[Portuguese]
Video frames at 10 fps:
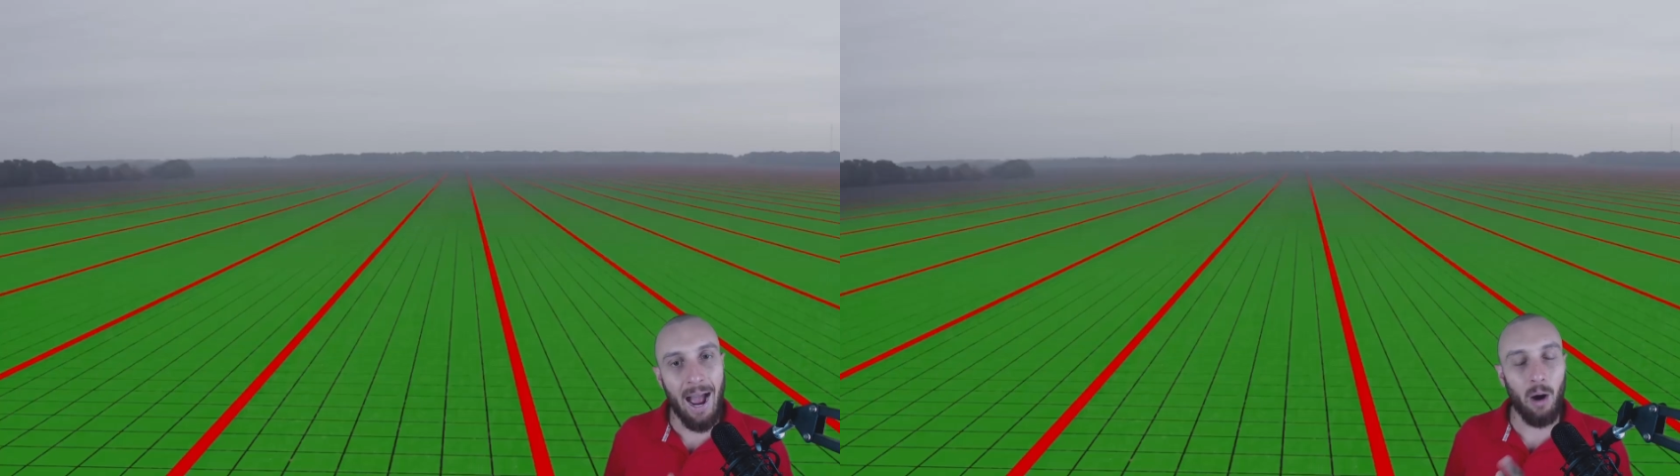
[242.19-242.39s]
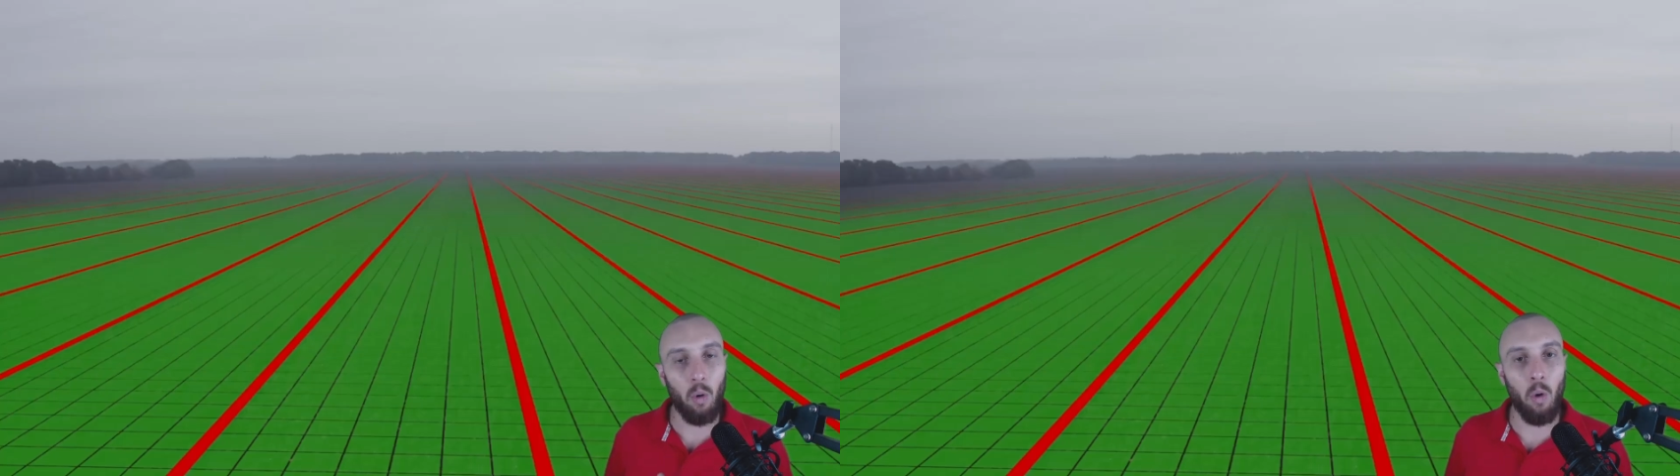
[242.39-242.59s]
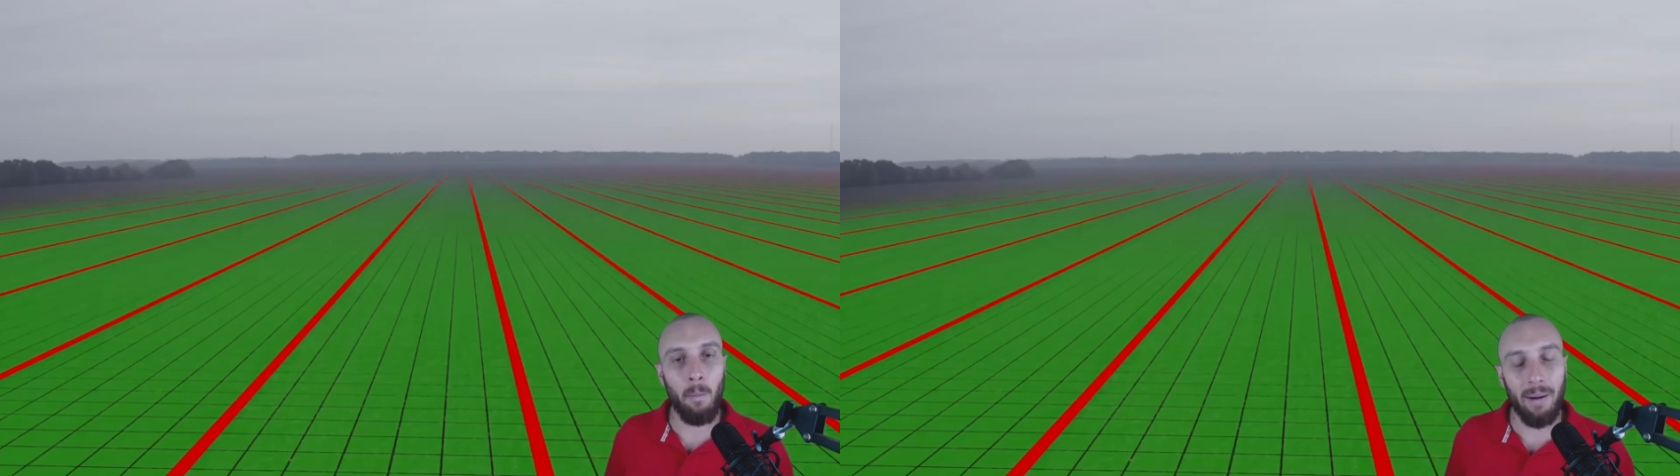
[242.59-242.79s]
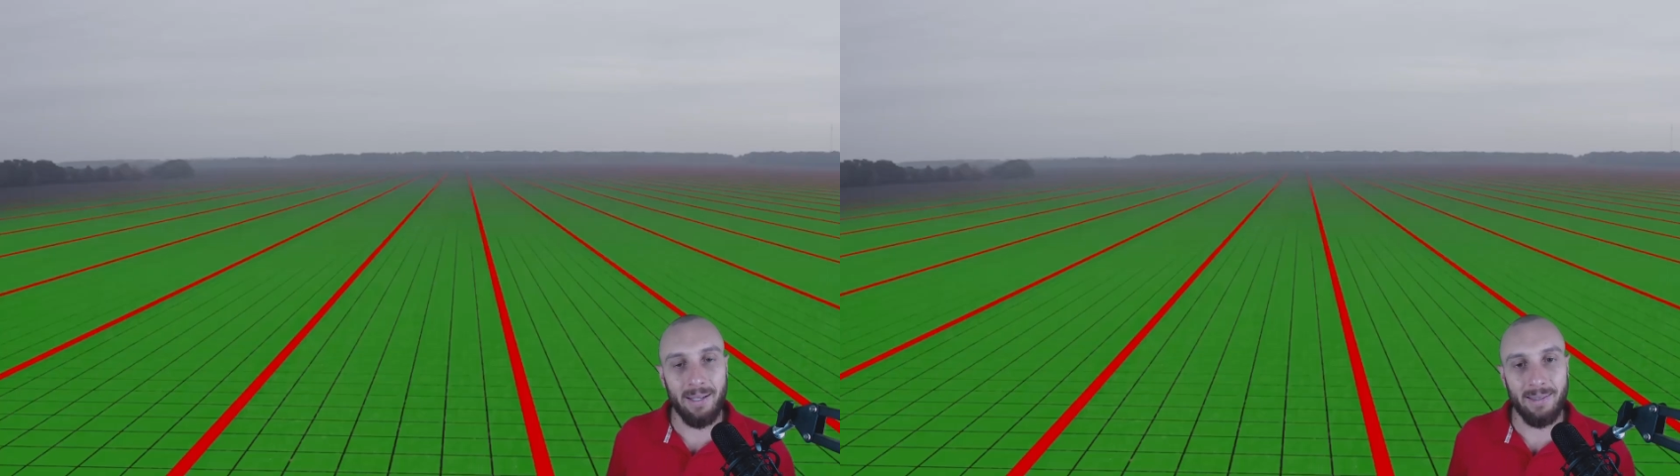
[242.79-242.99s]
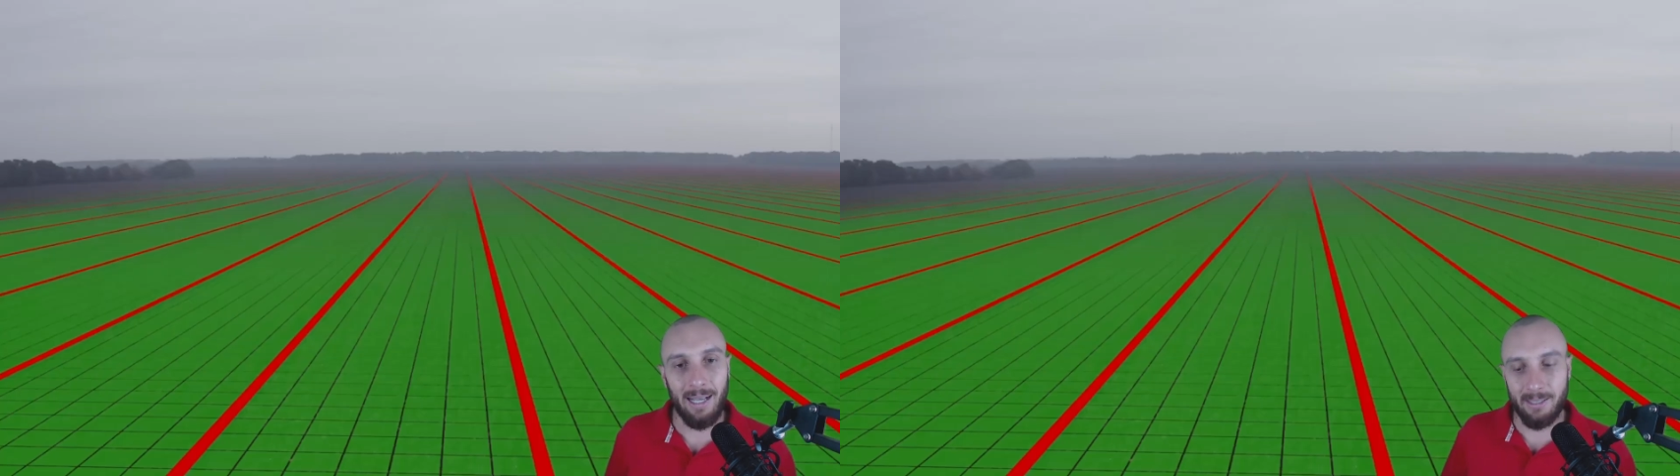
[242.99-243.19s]
a
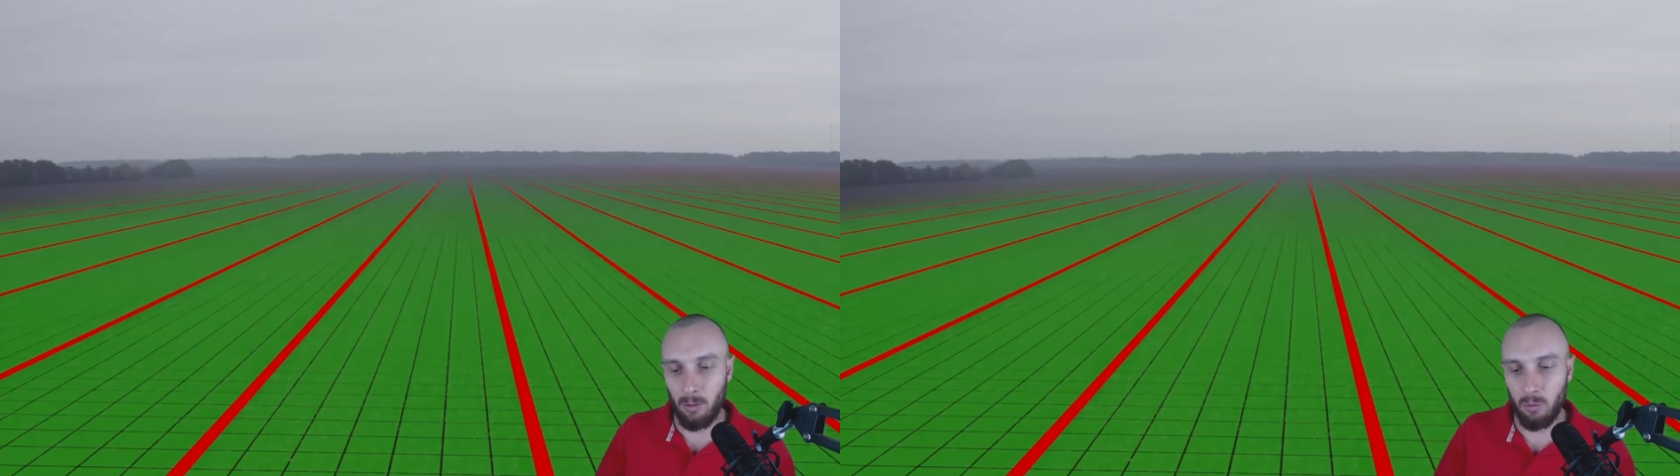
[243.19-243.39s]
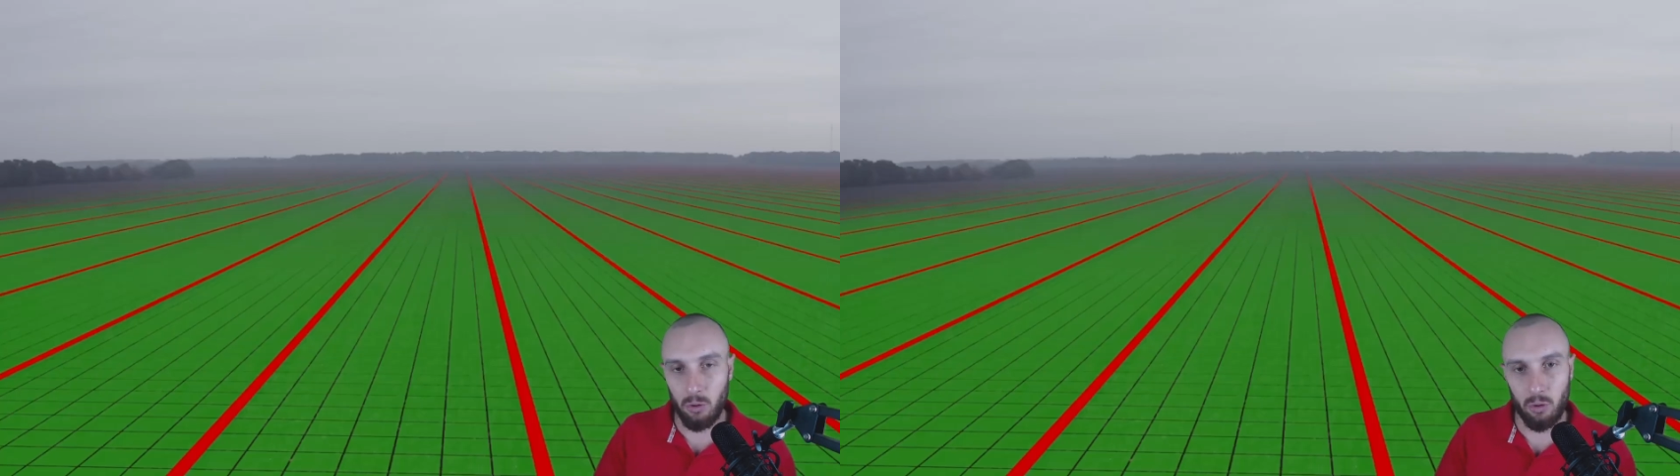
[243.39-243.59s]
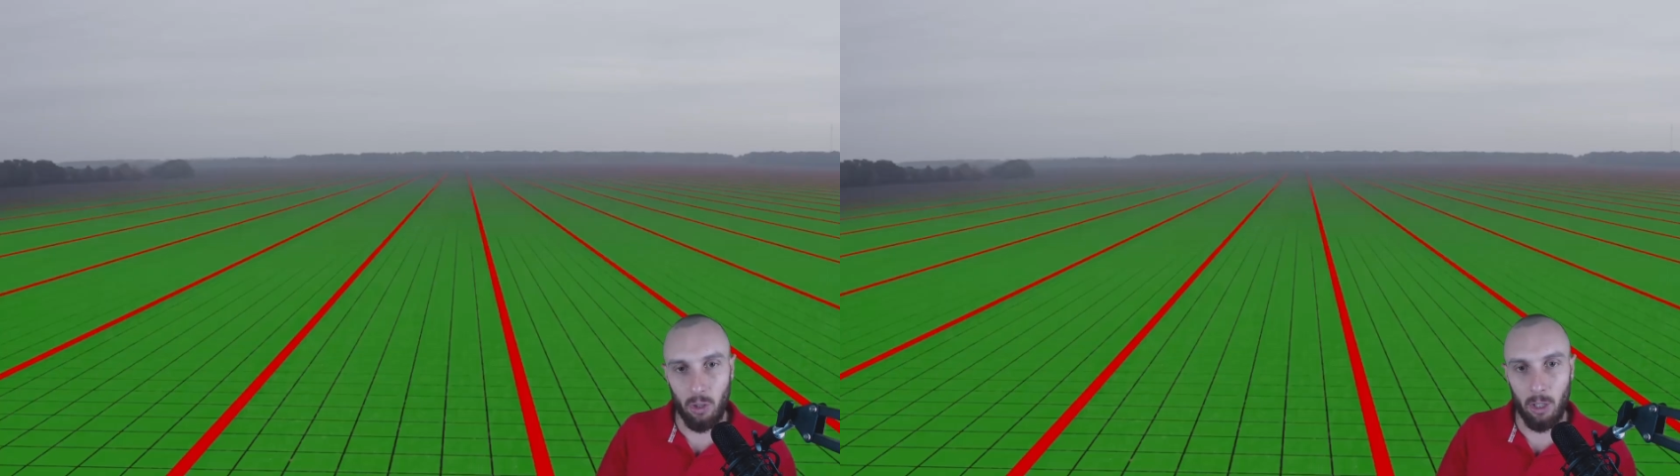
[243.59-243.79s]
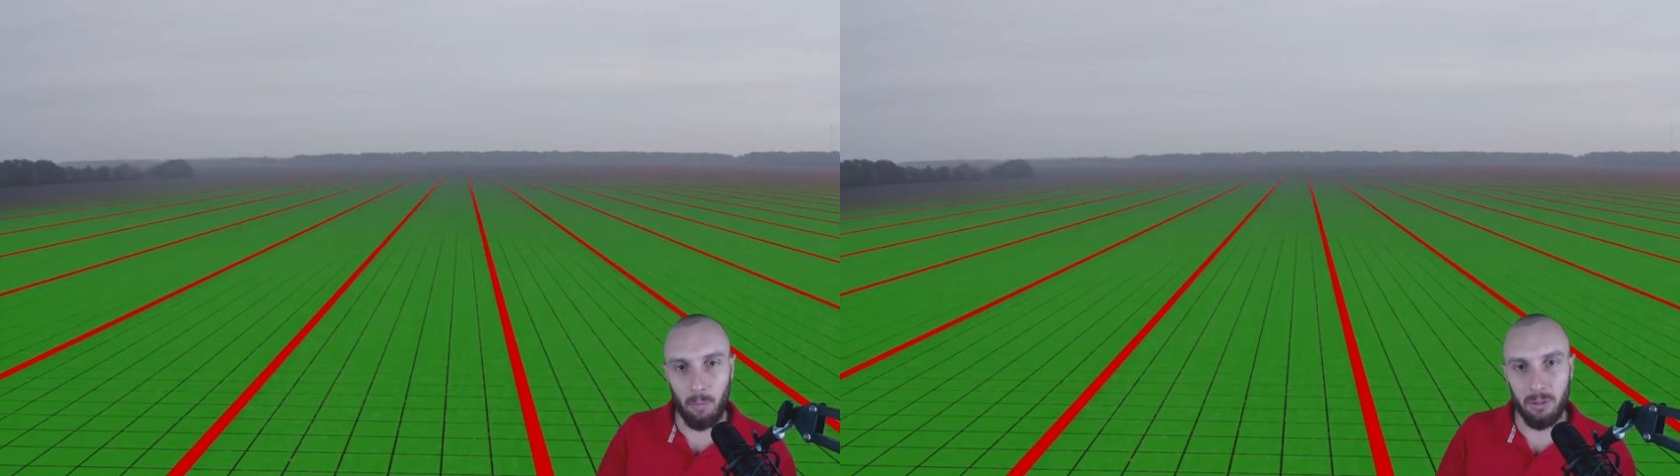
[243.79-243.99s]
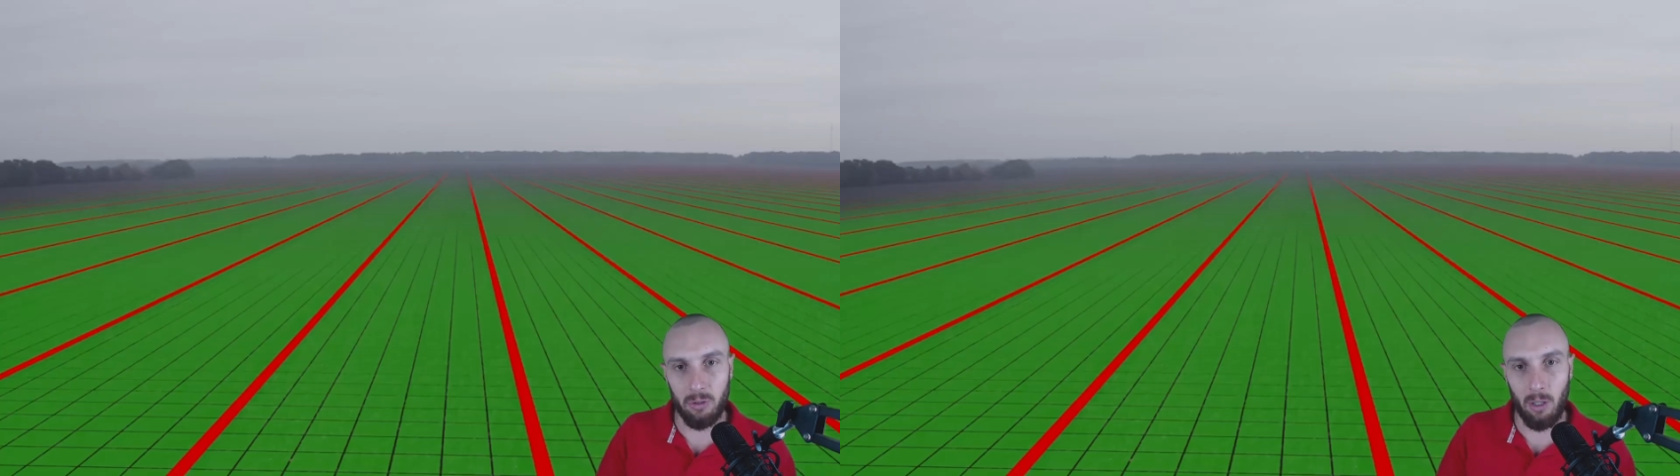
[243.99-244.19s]
compactação do solo,
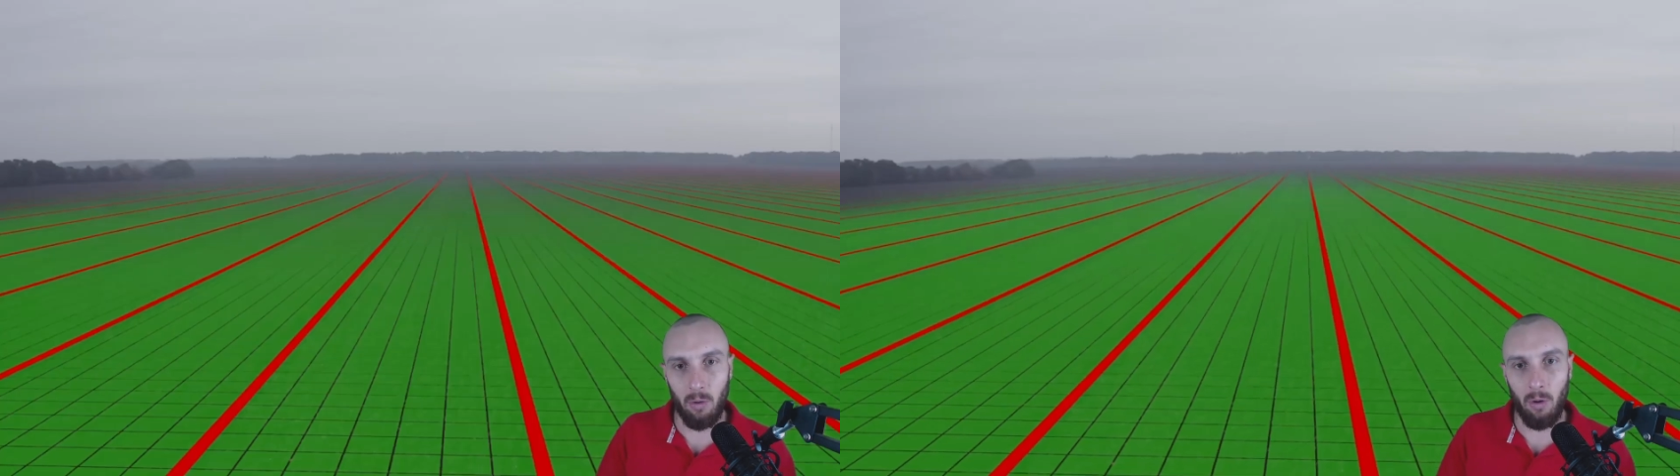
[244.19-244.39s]
pessoal.